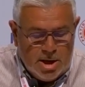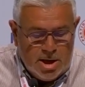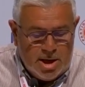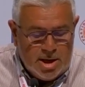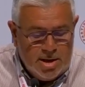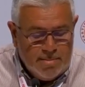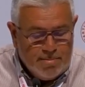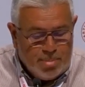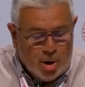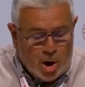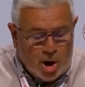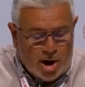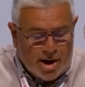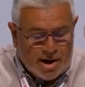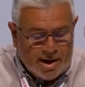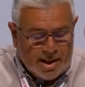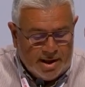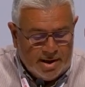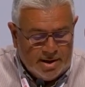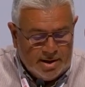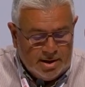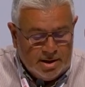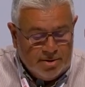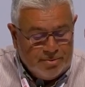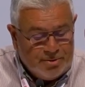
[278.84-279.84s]

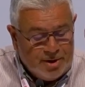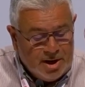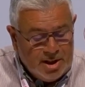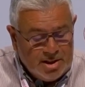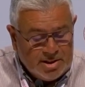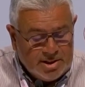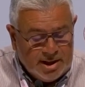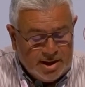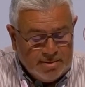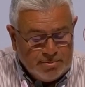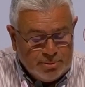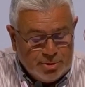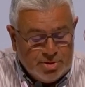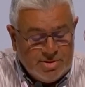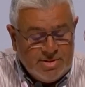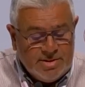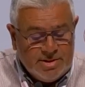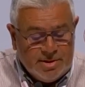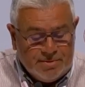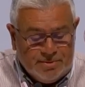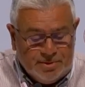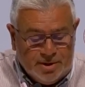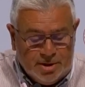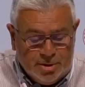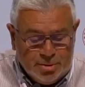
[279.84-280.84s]
Embora enfrentemos
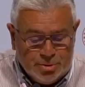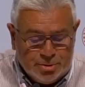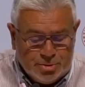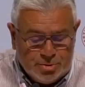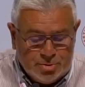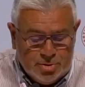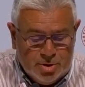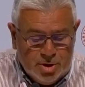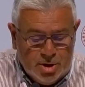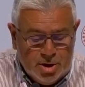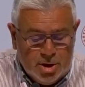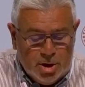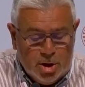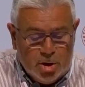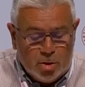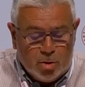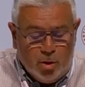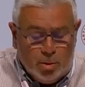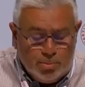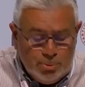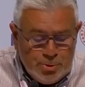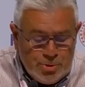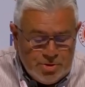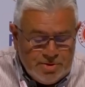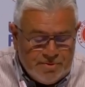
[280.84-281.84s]
desafios
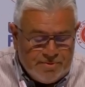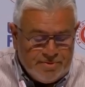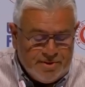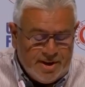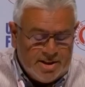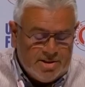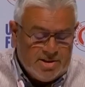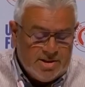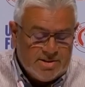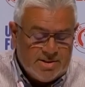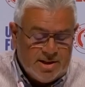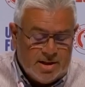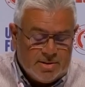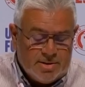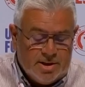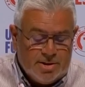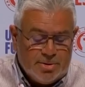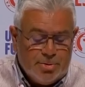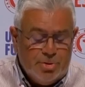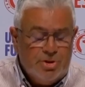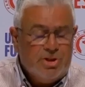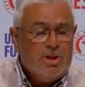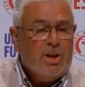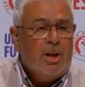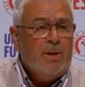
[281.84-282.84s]
como os efeitos das
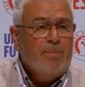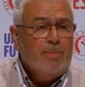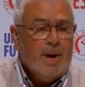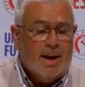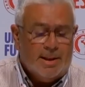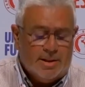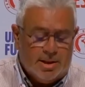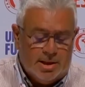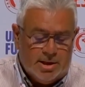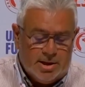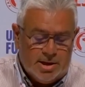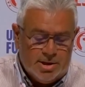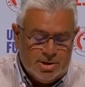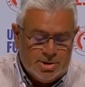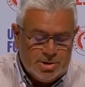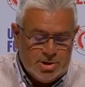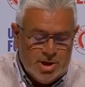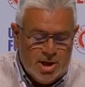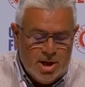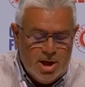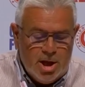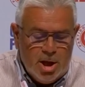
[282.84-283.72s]
alterações climáticas,